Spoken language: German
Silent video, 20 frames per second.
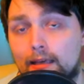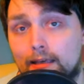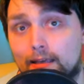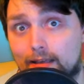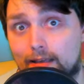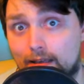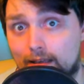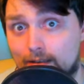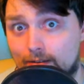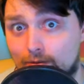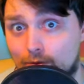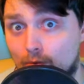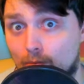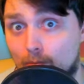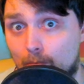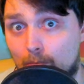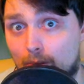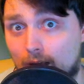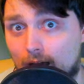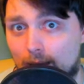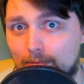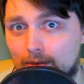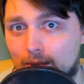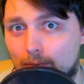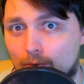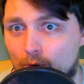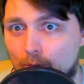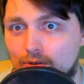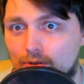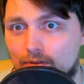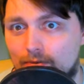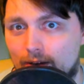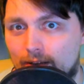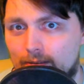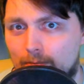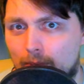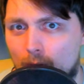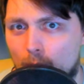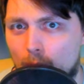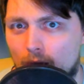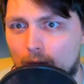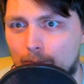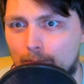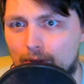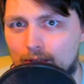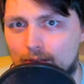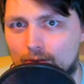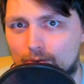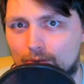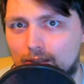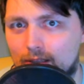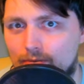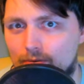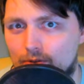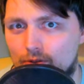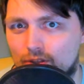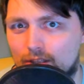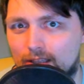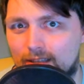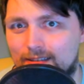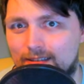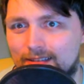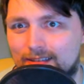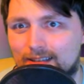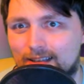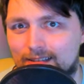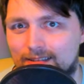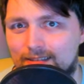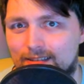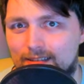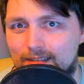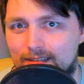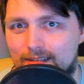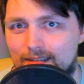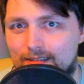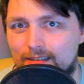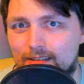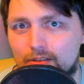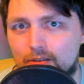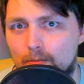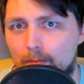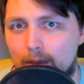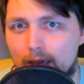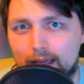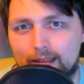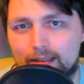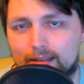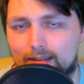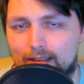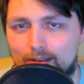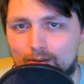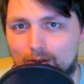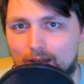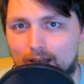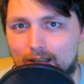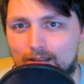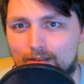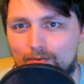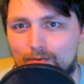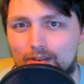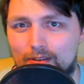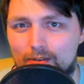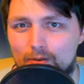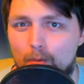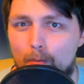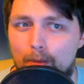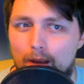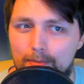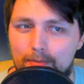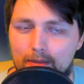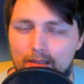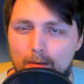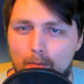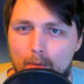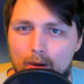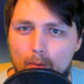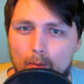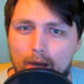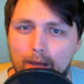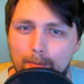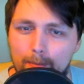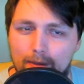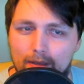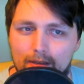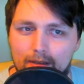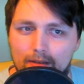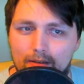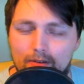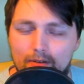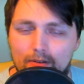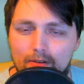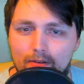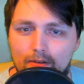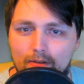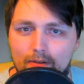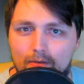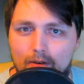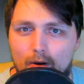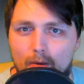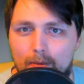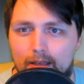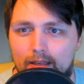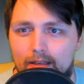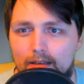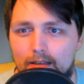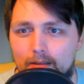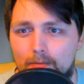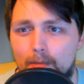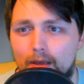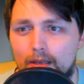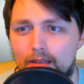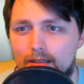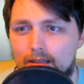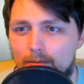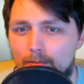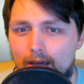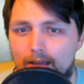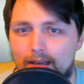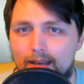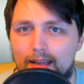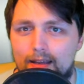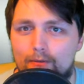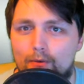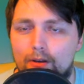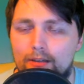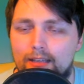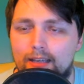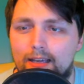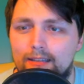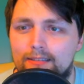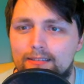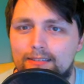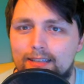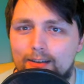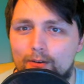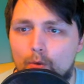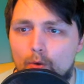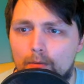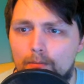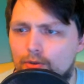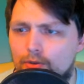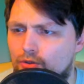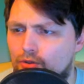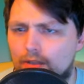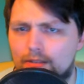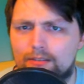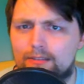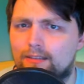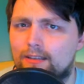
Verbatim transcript: Iso bleibt aber komischerweise bei Whitebeard und hier verstehe ich diese ganze Decision-Making nicht so ganz. Wieso bleibt er denn bei Whitebeard? Warum geht er nicht mit? Ich meine, er wollte die ganze Zeit Oden beschützen,